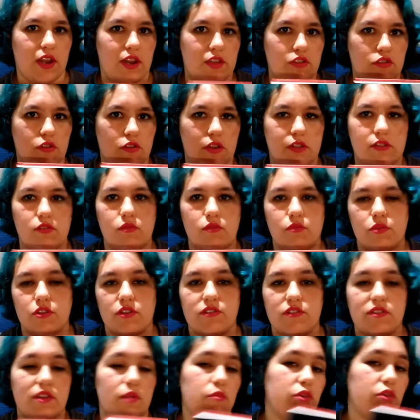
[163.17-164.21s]
La historia tiene un
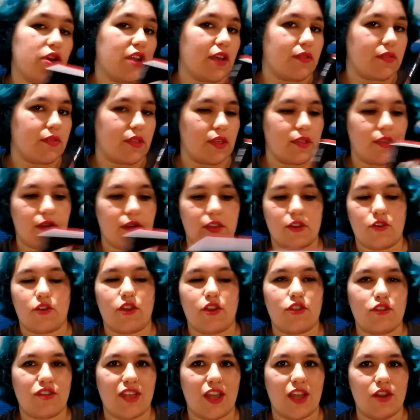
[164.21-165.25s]
potencial muy grande y creo que
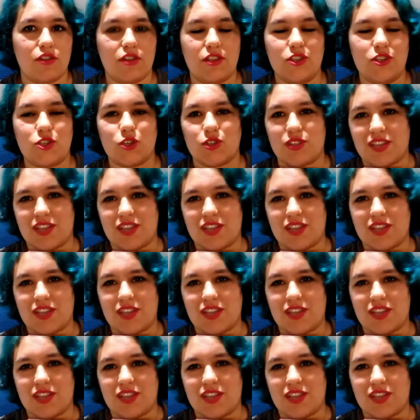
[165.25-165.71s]
esto ya lo he dicho